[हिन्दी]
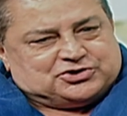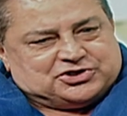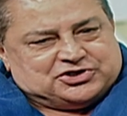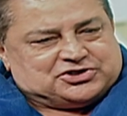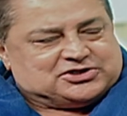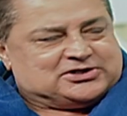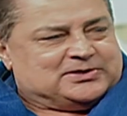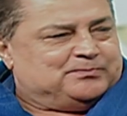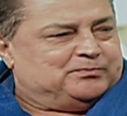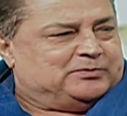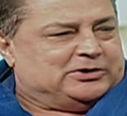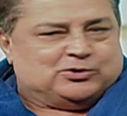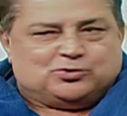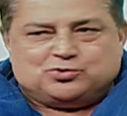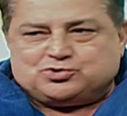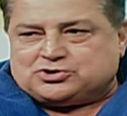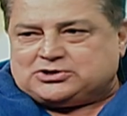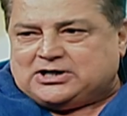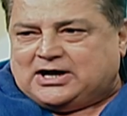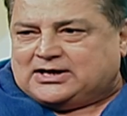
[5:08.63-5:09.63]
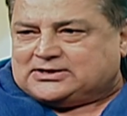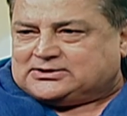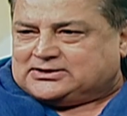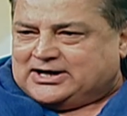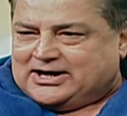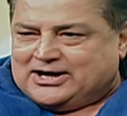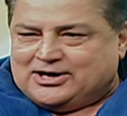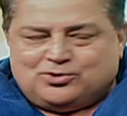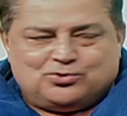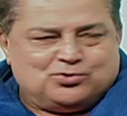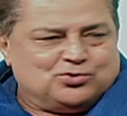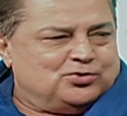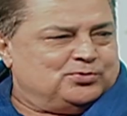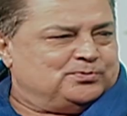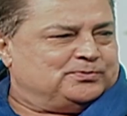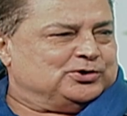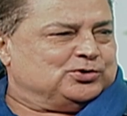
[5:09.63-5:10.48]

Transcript: सिस्टम पे गुस्सा आता है लोगों